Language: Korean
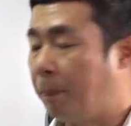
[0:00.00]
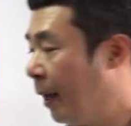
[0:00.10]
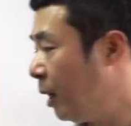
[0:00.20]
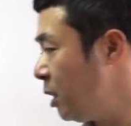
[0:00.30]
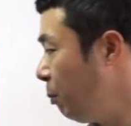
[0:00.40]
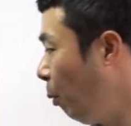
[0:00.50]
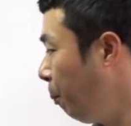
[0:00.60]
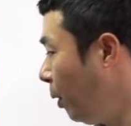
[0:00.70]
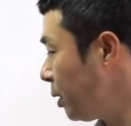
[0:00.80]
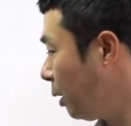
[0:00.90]

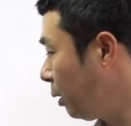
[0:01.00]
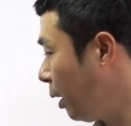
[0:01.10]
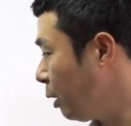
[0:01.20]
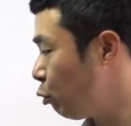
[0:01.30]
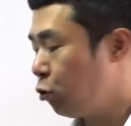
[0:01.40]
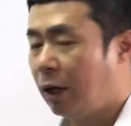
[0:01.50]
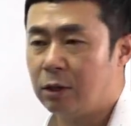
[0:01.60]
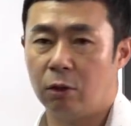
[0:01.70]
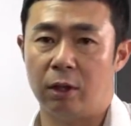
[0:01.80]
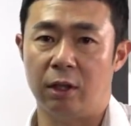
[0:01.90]
백이십오 퍼센트의
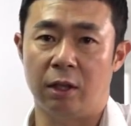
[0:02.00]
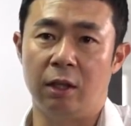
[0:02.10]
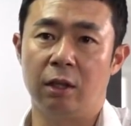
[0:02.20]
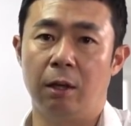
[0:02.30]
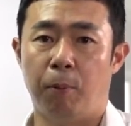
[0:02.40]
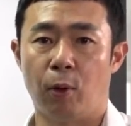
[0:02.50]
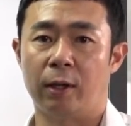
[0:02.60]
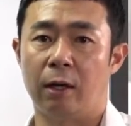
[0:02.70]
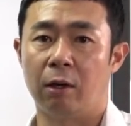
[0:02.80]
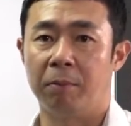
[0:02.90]
추가적인 이익을 보게
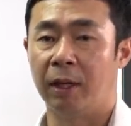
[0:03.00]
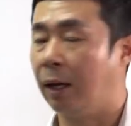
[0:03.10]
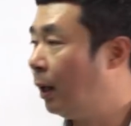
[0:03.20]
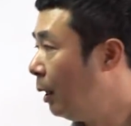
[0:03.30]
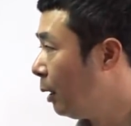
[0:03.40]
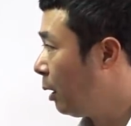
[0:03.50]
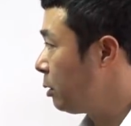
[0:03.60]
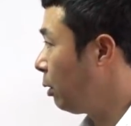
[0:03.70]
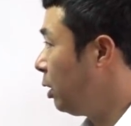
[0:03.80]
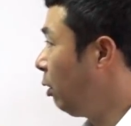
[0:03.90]
되는 겁니다.
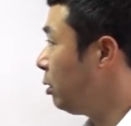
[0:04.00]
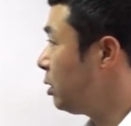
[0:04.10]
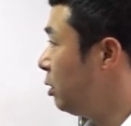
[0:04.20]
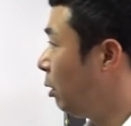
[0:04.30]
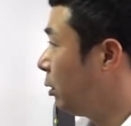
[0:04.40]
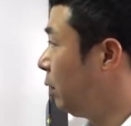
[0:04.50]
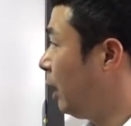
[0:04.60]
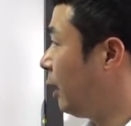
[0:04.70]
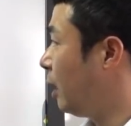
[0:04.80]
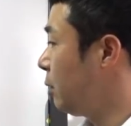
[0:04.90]
그래서 이런
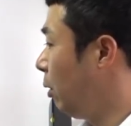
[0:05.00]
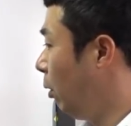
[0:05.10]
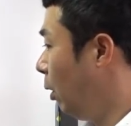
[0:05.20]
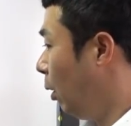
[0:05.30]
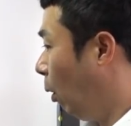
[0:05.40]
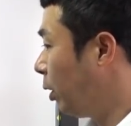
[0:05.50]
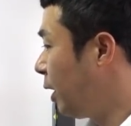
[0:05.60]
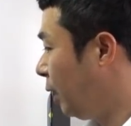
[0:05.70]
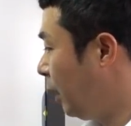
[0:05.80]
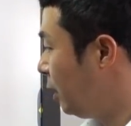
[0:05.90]
지역들에 대해서
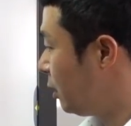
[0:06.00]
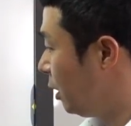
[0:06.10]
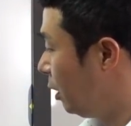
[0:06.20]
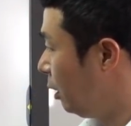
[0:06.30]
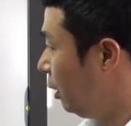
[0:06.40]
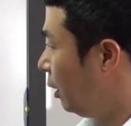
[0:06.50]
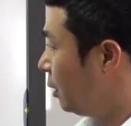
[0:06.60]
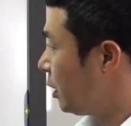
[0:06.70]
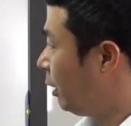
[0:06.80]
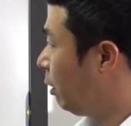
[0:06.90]
어디가 될지를
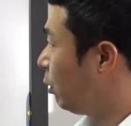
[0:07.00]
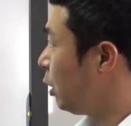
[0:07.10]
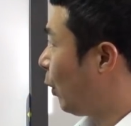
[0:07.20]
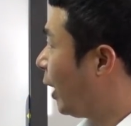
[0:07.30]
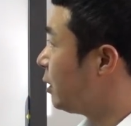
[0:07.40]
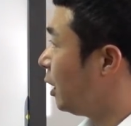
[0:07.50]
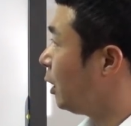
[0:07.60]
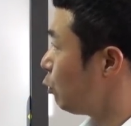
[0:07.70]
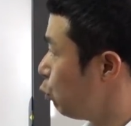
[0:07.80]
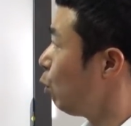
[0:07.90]
찾는 것이
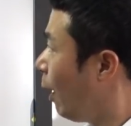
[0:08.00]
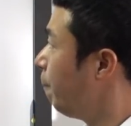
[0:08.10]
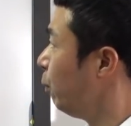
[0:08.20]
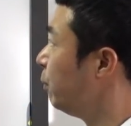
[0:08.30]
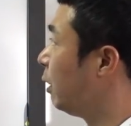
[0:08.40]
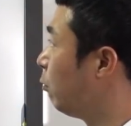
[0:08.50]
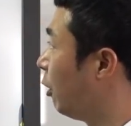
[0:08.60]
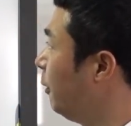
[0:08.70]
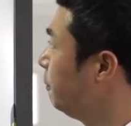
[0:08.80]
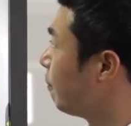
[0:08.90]
굉장히 중요한
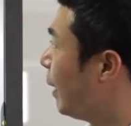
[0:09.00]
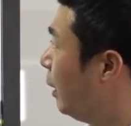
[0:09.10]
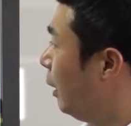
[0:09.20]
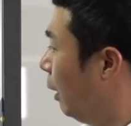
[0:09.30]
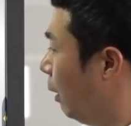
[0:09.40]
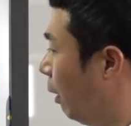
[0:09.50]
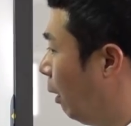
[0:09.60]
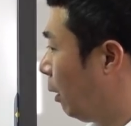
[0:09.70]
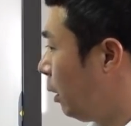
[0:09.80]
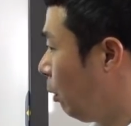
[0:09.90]
부분이고요.
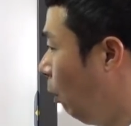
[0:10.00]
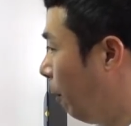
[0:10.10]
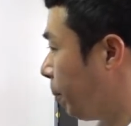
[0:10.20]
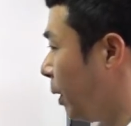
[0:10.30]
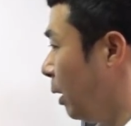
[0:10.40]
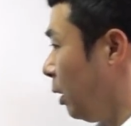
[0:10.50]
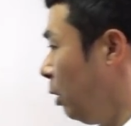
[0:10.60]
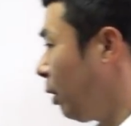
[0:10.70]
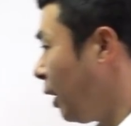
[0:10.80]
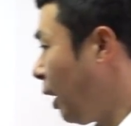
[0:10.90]
어, 그리고
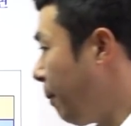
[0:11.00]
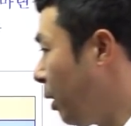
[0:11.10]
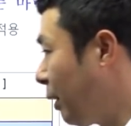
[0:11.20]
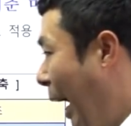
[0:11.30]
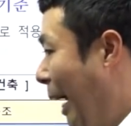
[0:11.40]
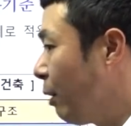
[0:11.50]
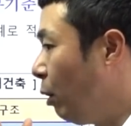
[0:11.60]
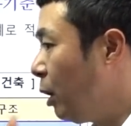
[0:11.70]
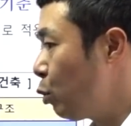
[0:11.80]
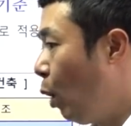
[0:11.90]
이렇게 되면은
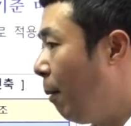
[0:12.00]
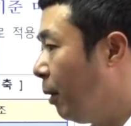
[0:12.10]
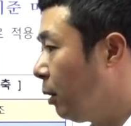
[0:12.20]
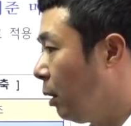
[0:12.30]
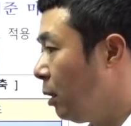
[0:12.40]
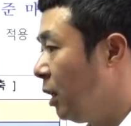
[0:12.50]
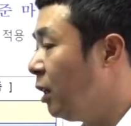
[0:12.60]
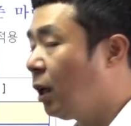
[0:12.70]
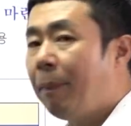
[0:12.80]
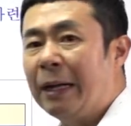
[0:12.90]
당연히 조합원들은
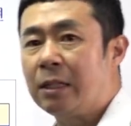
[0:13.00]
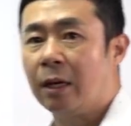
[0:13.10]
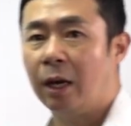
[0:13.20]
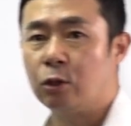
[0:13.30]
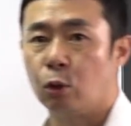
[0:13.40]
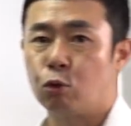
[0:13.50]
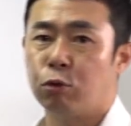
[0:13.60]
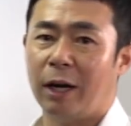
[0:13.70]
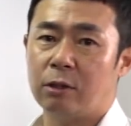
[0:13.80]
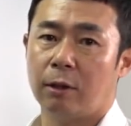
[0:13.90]
이득이 발생을 하죠.
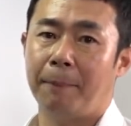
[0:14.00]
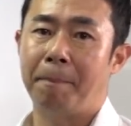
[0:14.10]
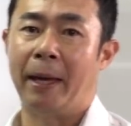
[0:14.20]
추가적인